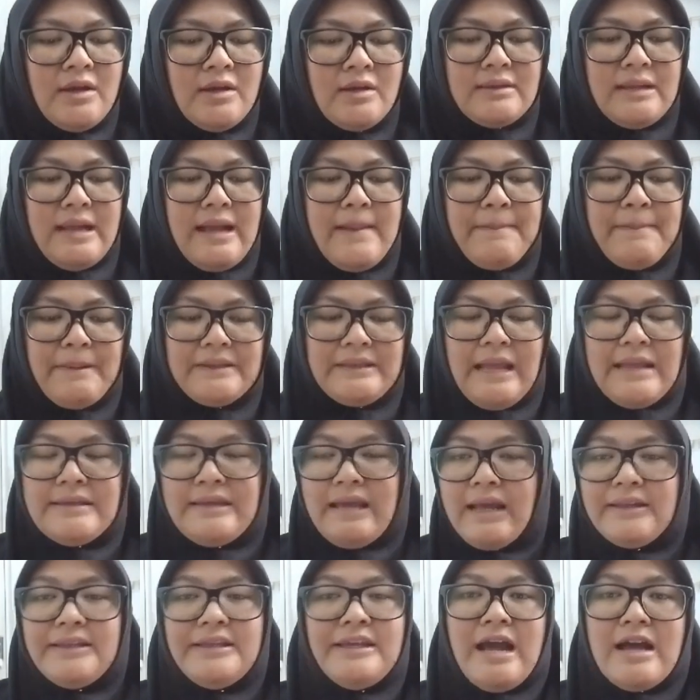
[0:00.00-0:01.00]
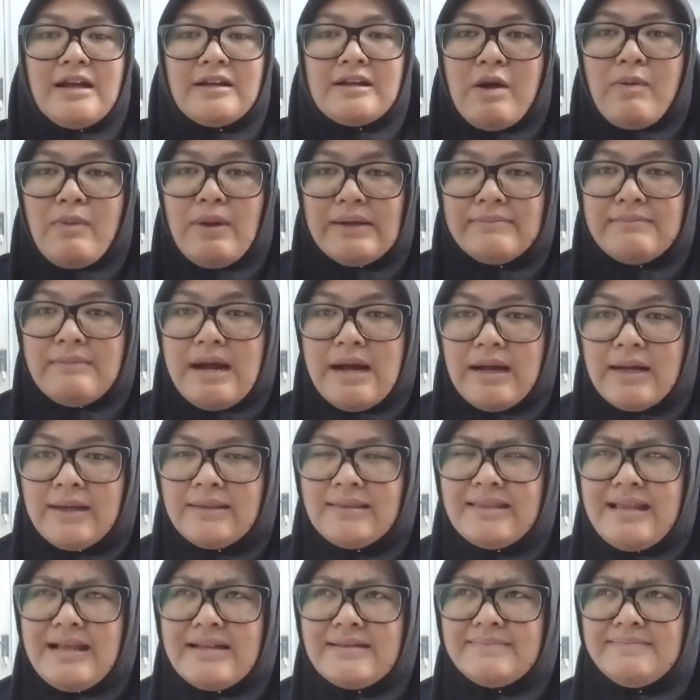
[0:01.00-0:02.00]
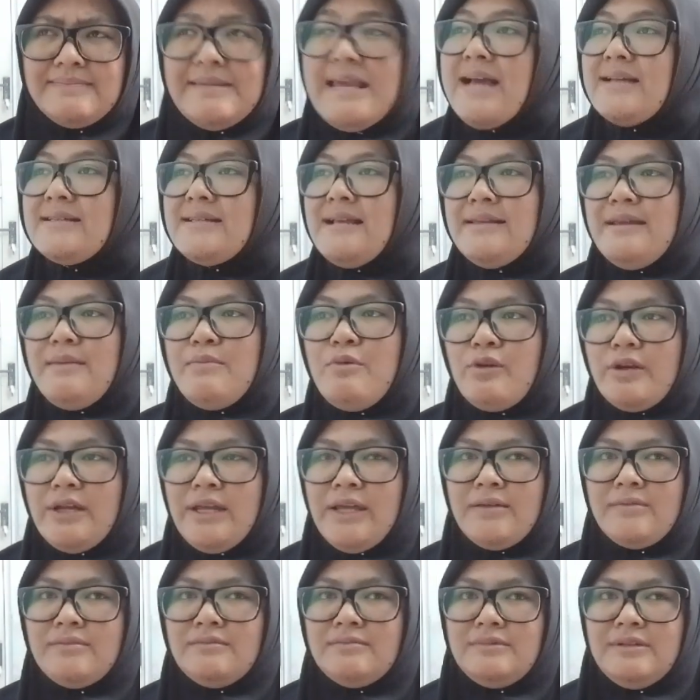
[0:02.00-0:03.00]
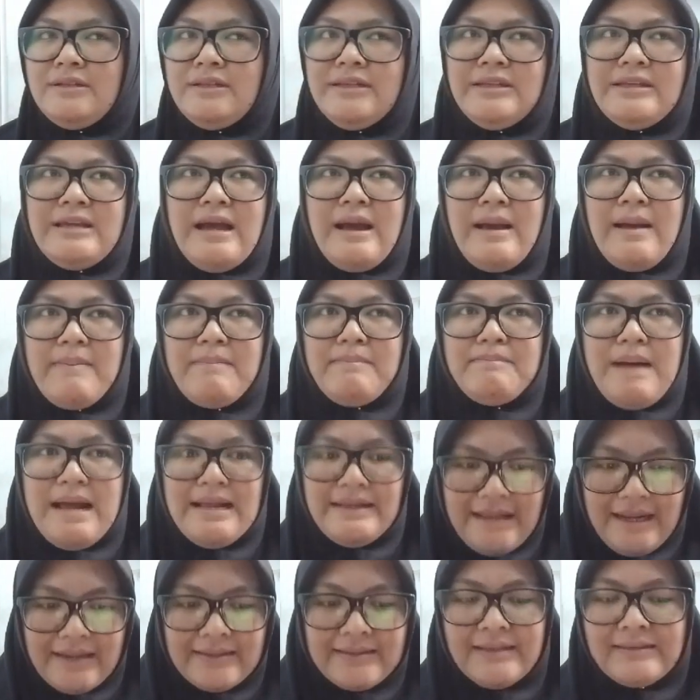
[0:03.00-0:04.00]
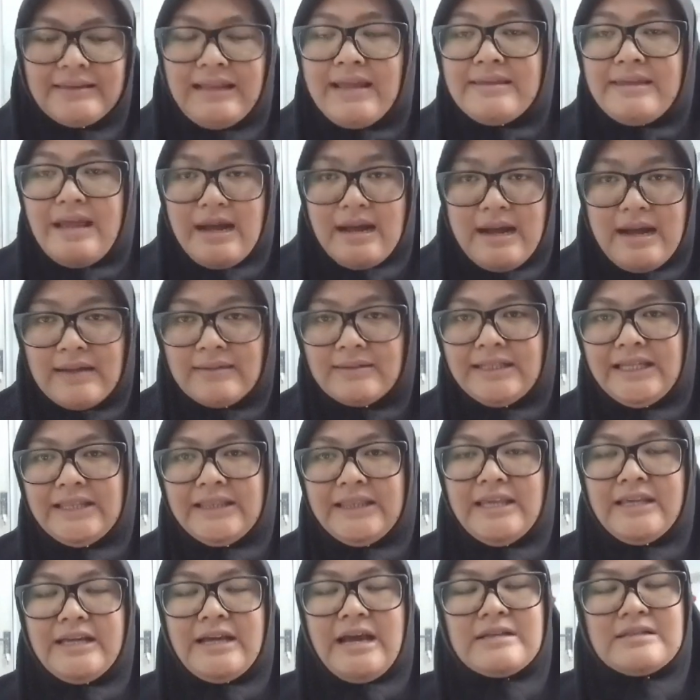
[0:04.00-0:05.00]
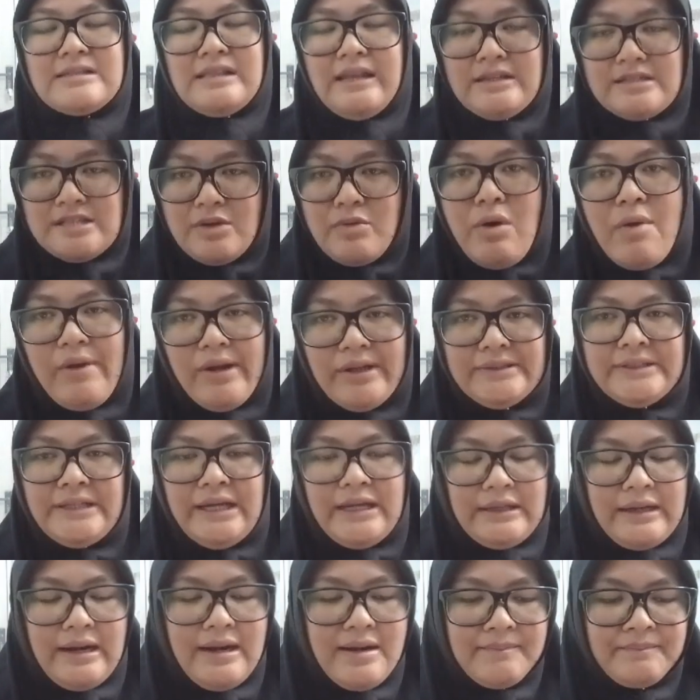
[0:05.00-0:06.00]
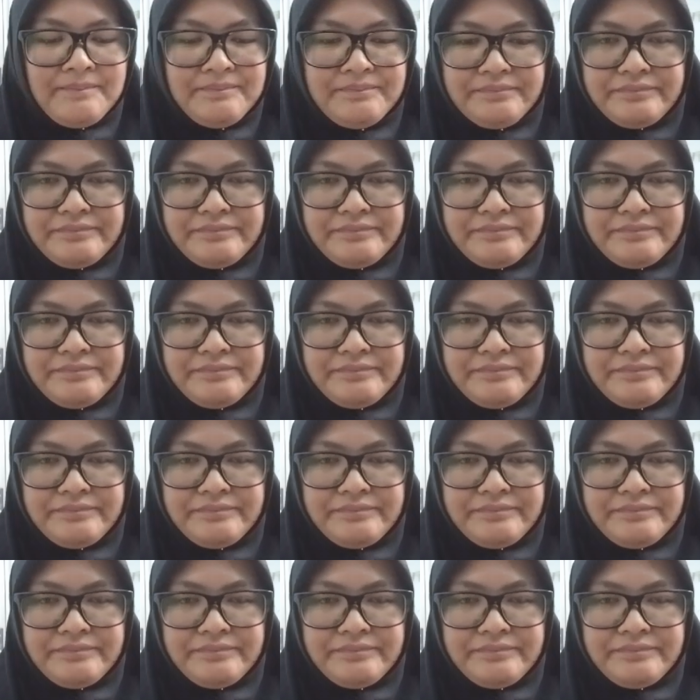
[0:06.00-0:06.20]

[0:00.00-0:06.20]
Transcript: Nah, pertanyaan yang rawan banget dan biasanya mungkin ya banyak ditanyakan ketika seleksi wawancara